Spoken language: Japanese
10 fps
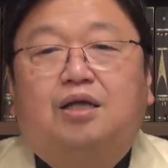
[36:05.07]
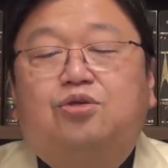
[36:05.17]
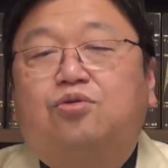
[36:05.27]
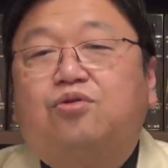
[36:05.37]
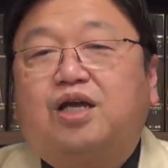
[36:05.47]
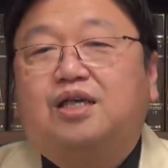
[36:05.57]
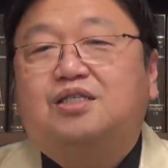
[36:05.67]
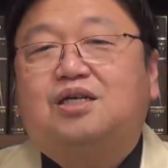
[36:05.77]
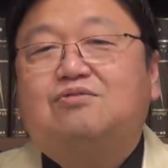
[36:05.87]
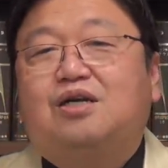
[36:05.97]
で、その
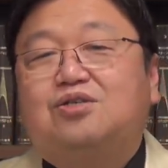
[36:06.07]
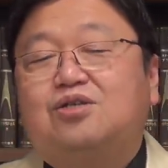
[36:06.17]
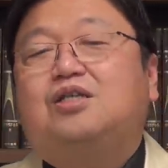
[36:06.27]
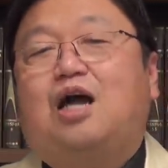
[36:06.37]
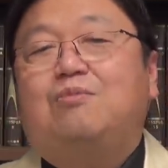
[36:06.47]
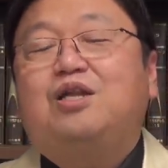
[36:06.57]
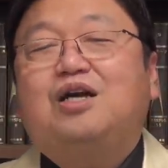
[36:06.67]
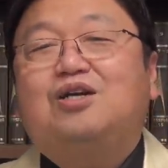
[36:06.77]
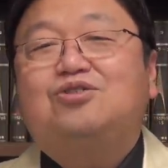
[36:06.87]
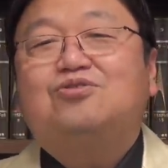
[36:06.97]
決着がついて
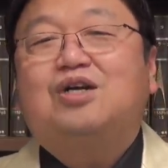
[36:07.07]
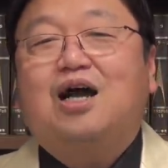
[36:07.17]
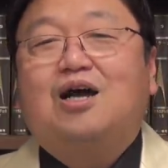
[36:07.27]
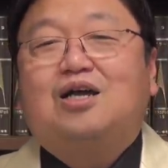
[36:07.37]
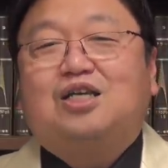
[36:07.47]
アメリカ中が